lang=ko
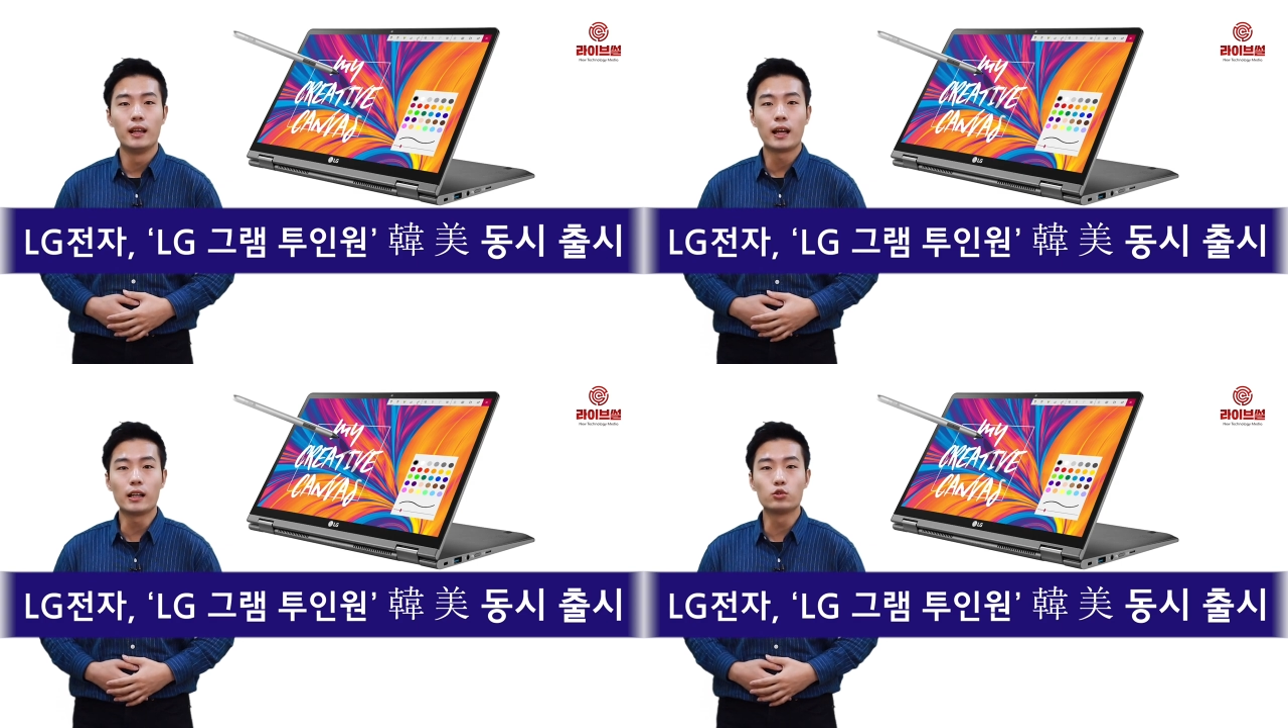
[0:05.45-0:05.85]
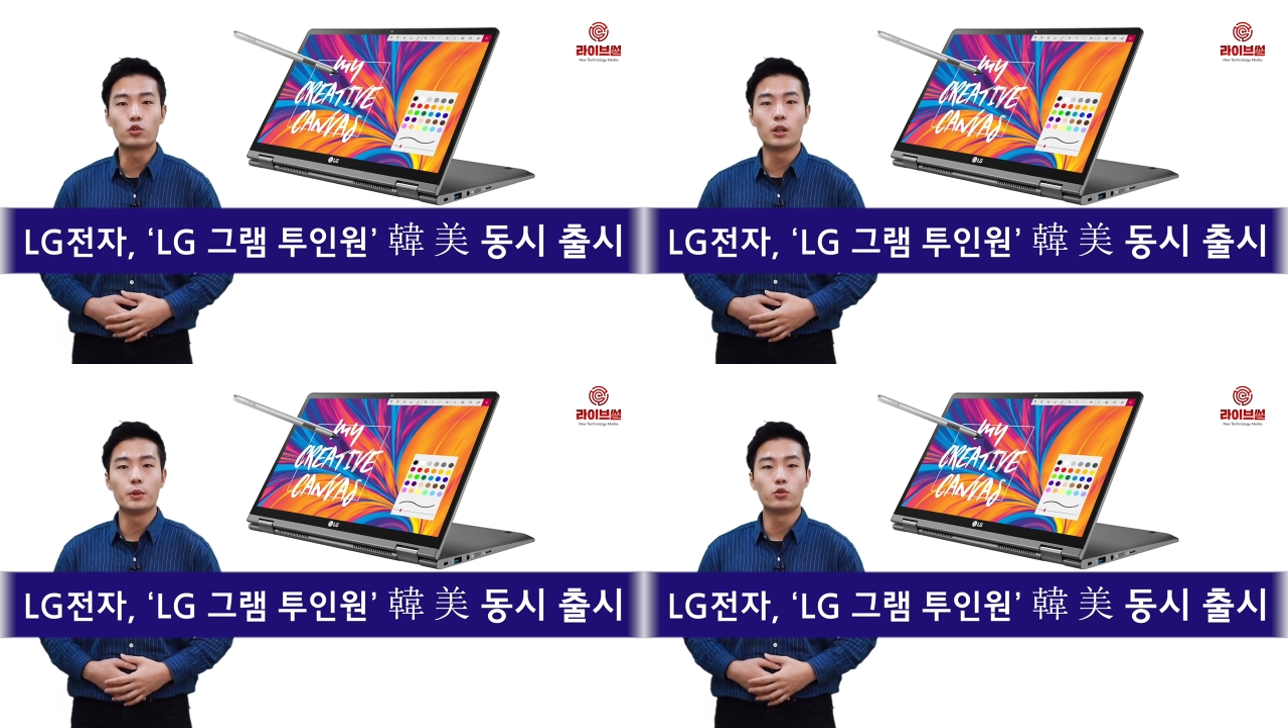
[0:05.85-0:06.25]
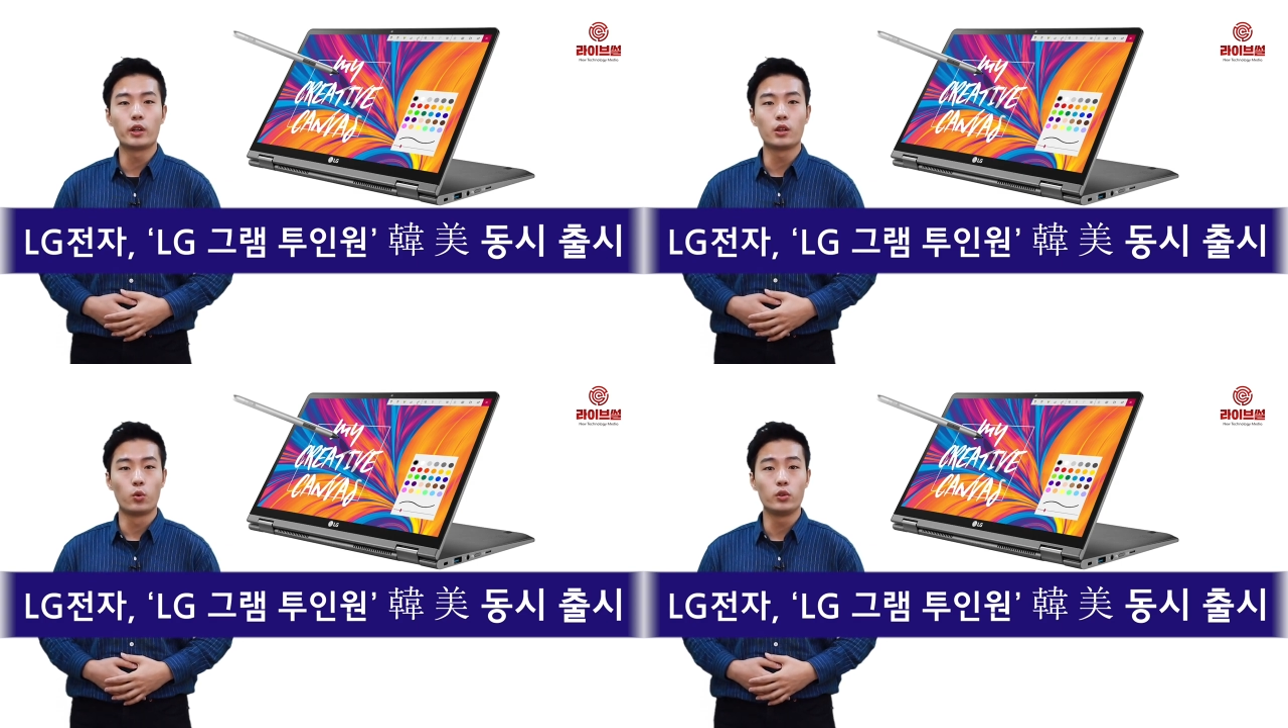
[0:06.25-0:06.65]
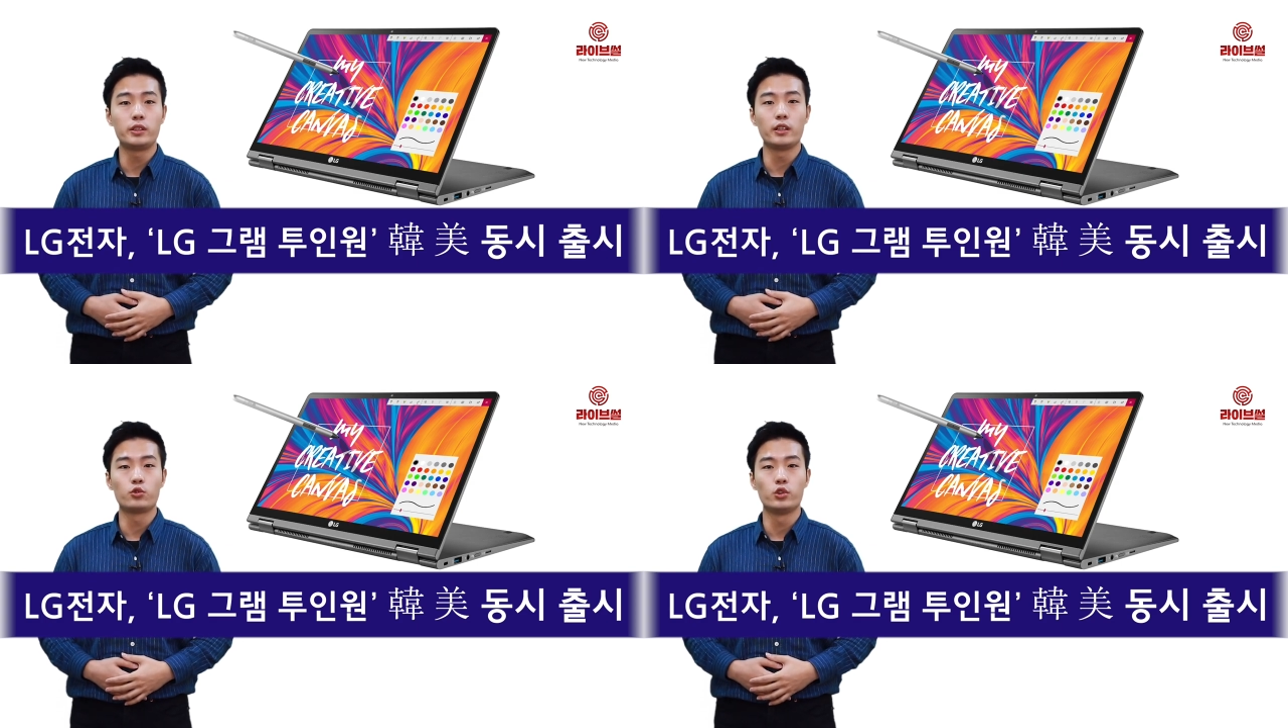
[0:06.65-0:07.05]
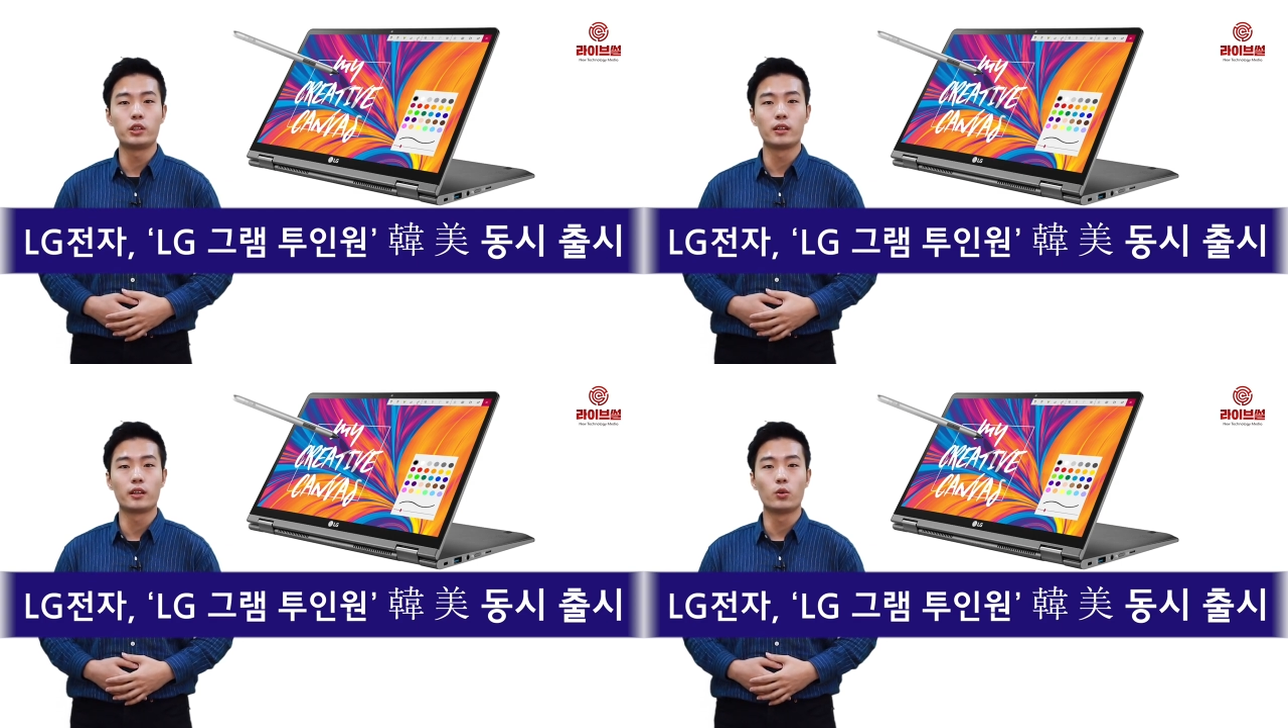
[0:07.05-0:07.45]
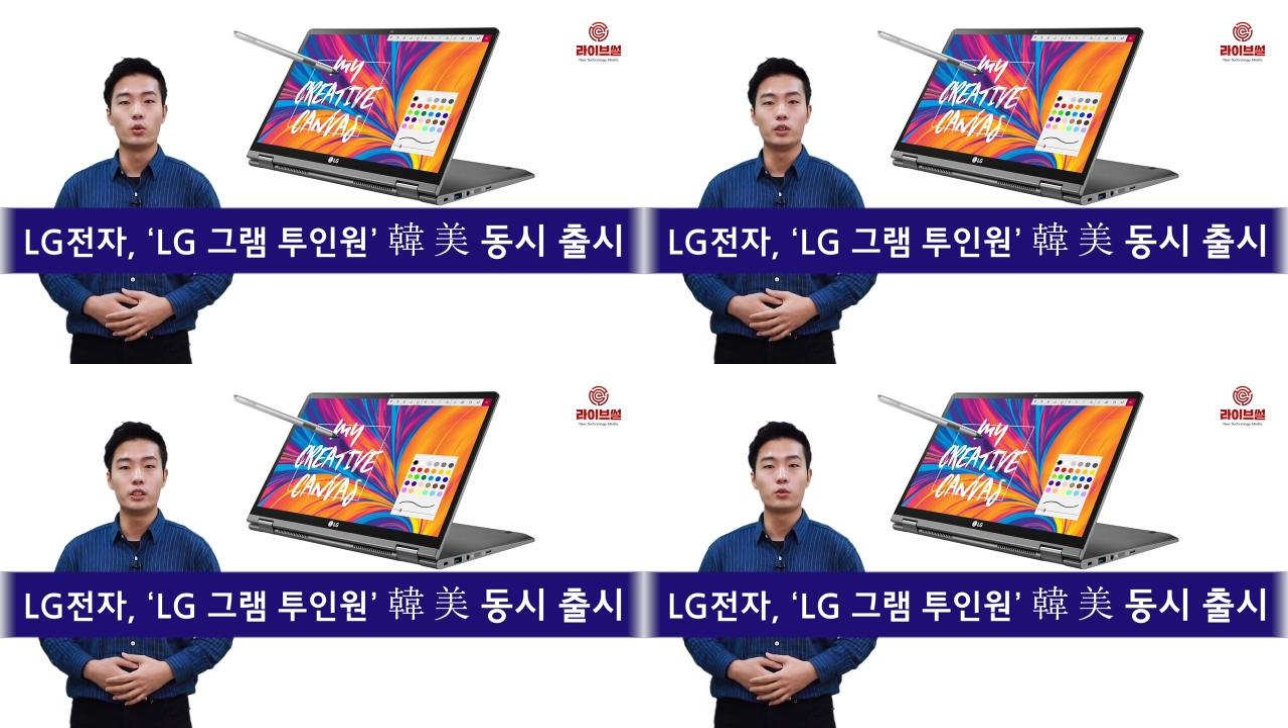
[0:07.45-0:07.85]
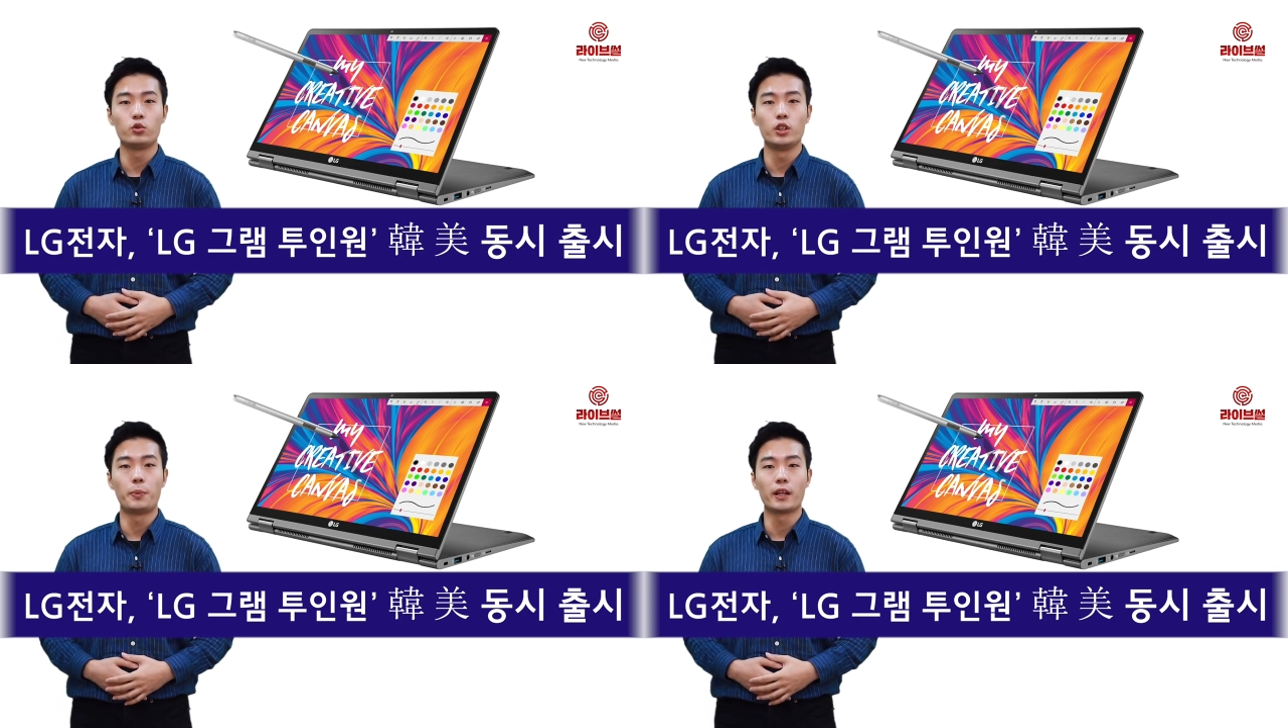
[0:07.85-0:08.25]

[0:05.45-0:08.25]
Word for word: 한국과 미국에 동시에 출시한다고 29일